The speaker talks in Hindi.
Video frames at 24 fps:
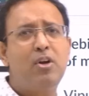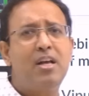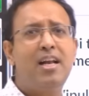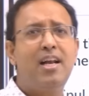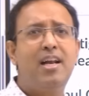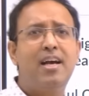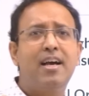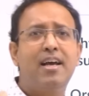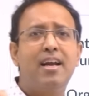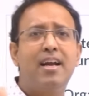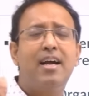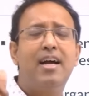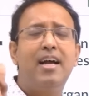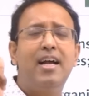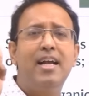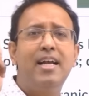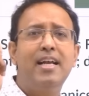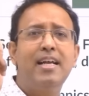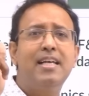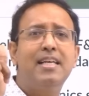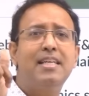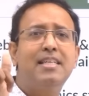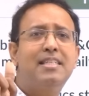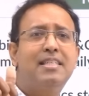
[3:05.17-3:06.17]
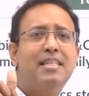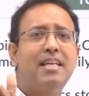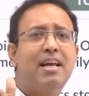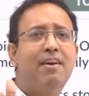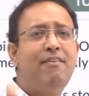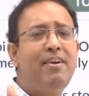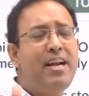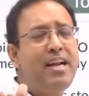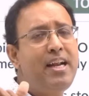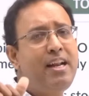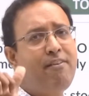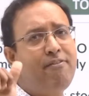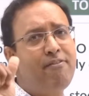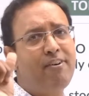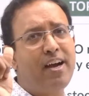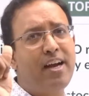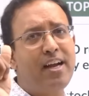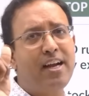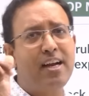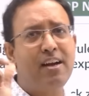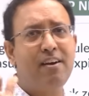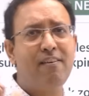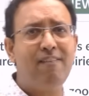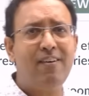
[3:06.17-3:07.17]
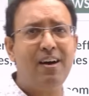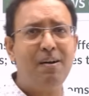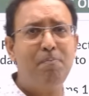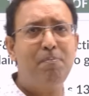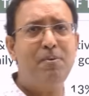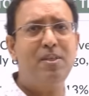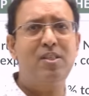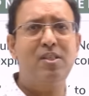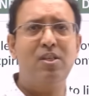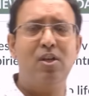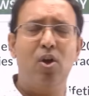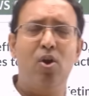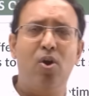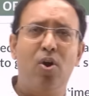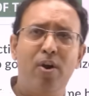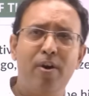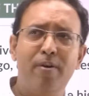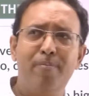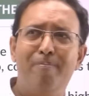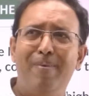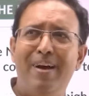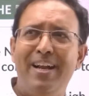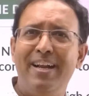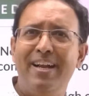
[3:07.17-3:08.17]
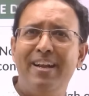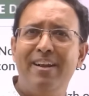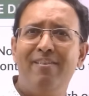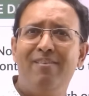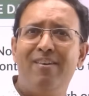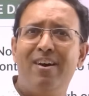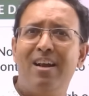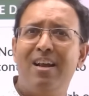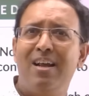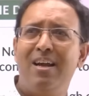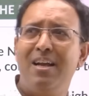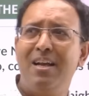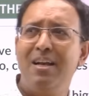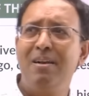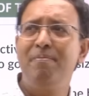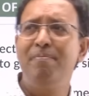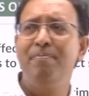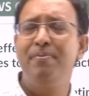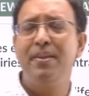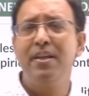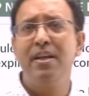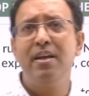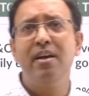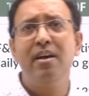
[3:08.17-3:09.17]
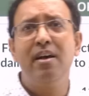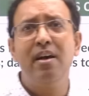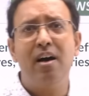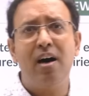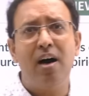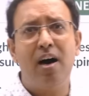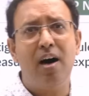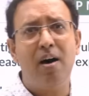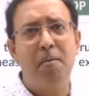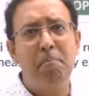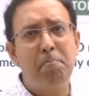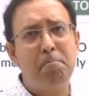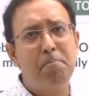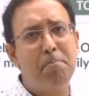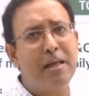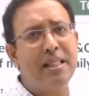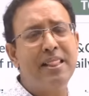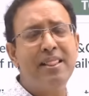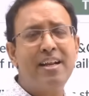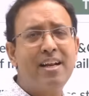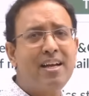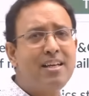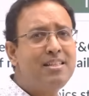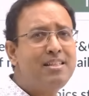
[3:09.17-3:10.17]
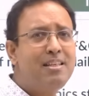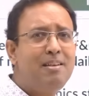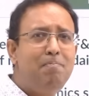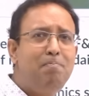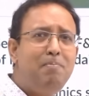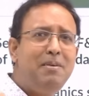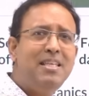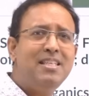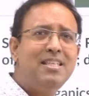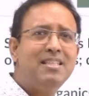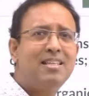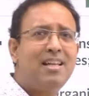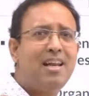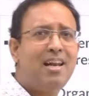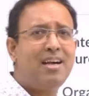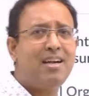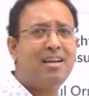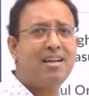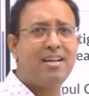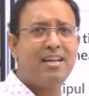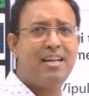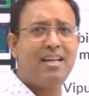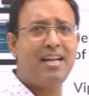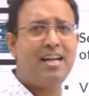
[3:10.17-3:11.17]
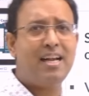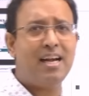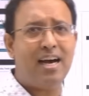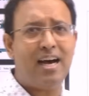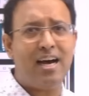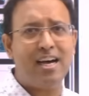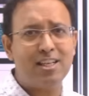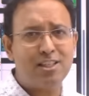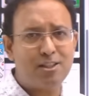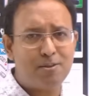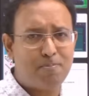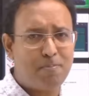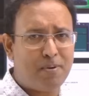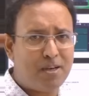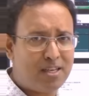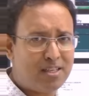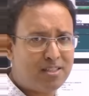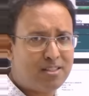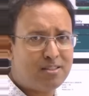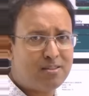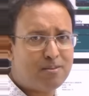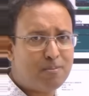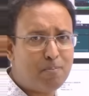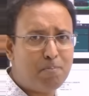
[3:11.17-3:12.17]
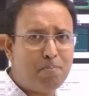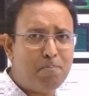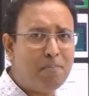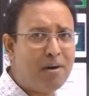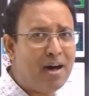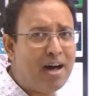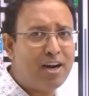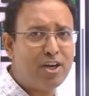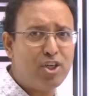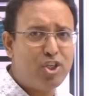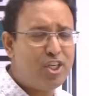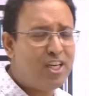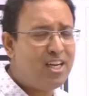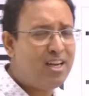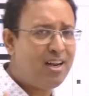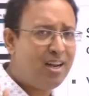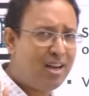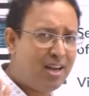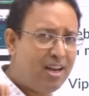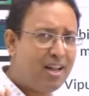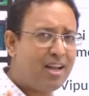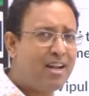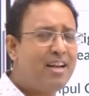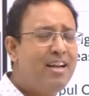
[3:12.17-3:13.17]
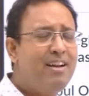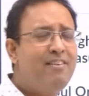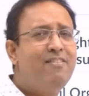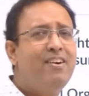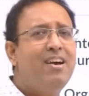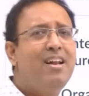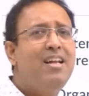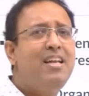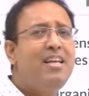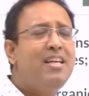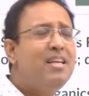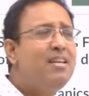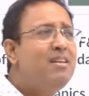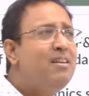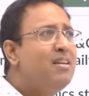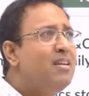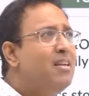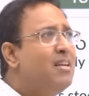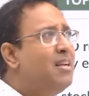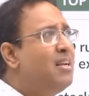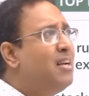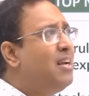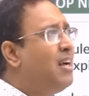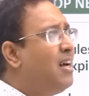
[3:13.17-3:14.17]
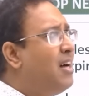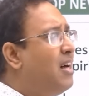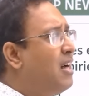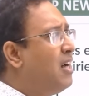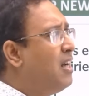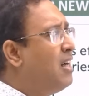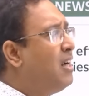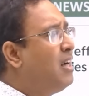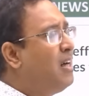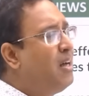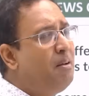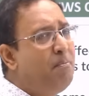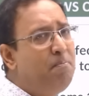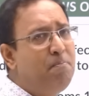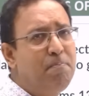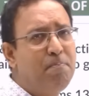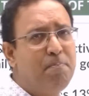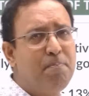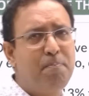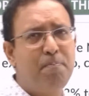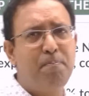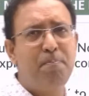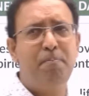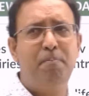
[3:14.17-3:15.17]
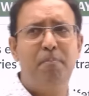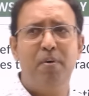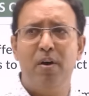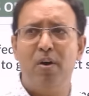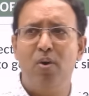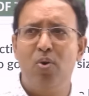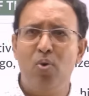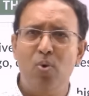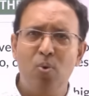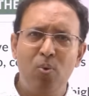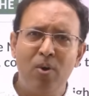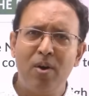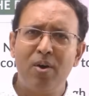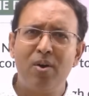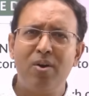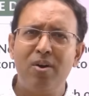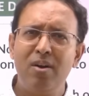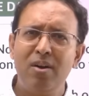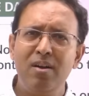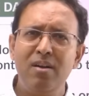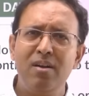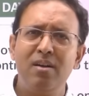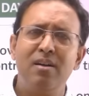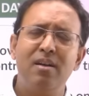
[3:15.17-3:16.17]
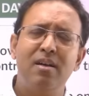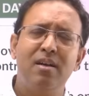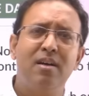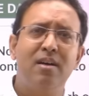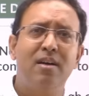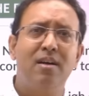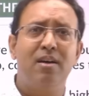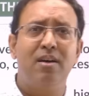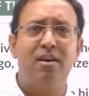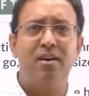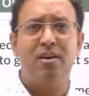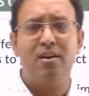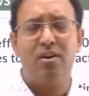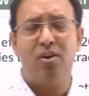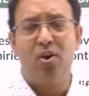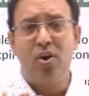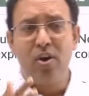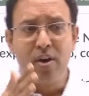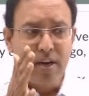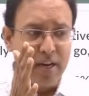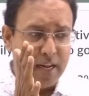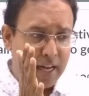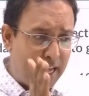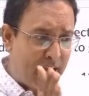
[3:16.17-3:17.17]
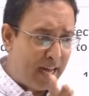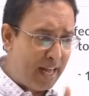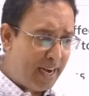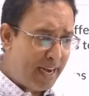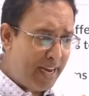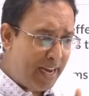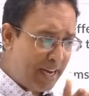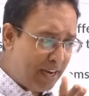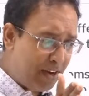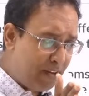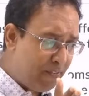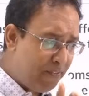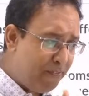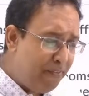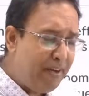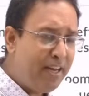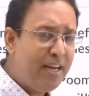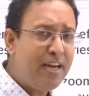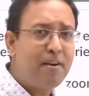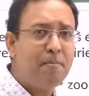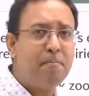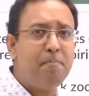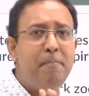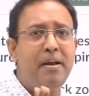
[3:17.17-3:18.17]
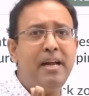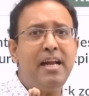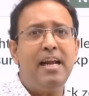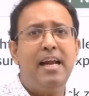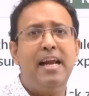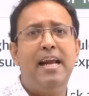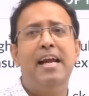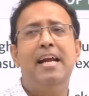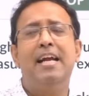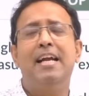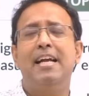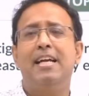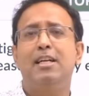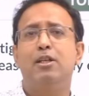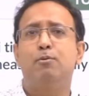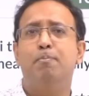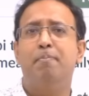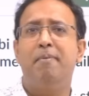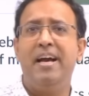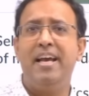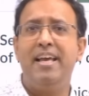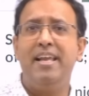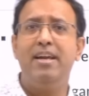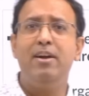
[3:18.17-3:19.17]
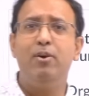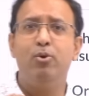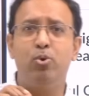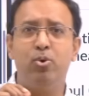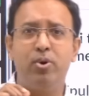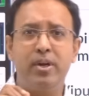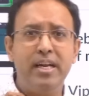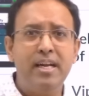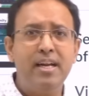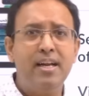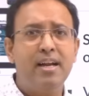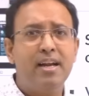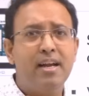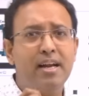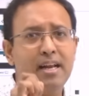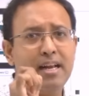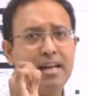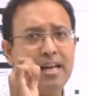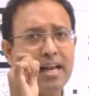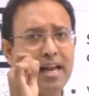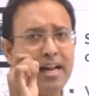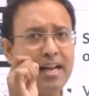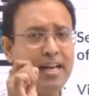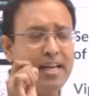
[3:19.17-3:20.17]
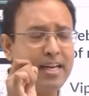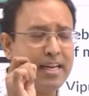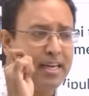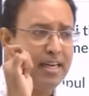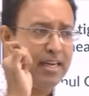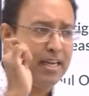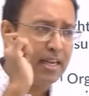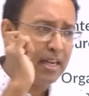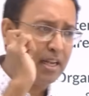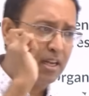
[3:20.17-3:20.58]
लग रहा है कि 75 का वापस लॉट बनने वाला है पंद्रह से बीस लाख के आसपास मार्जिन लगने वाली है ओवरऑल और हर एक वीक में एक एक्सपायरी होगी यानी कि